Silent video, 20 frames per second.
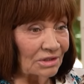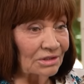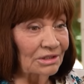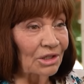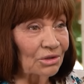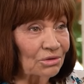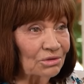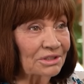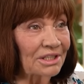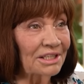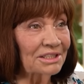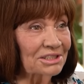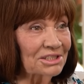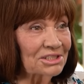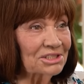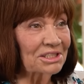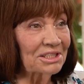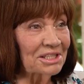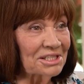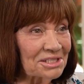народный
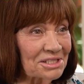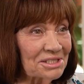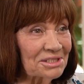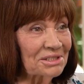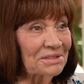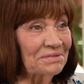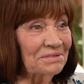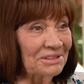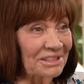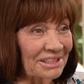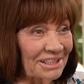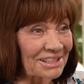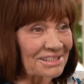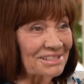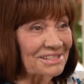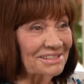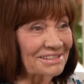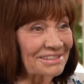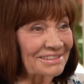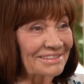артистка Российской
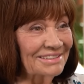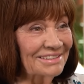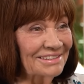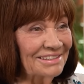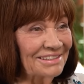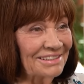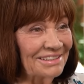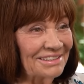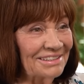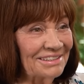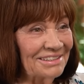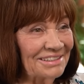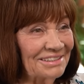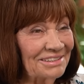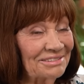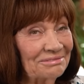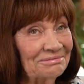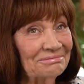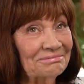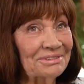Федерации.
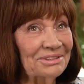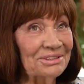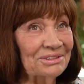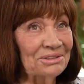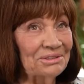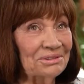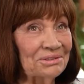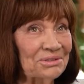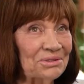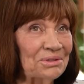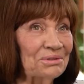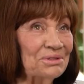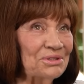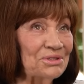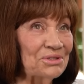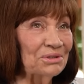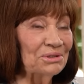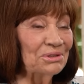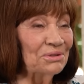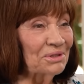Что
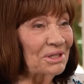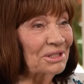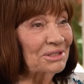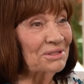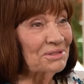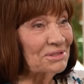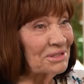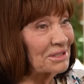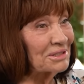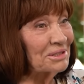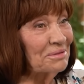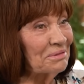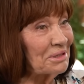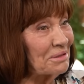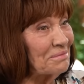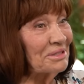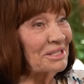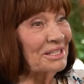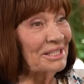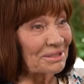еще? Лауреат Государственной
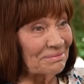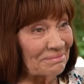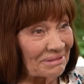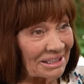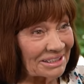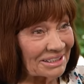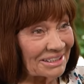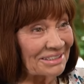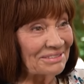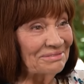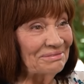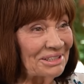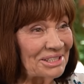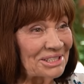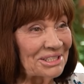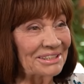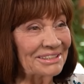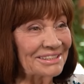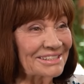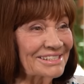премии Германии,
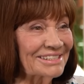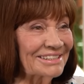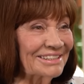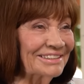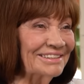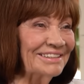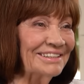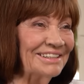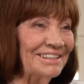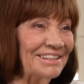пожалуйста.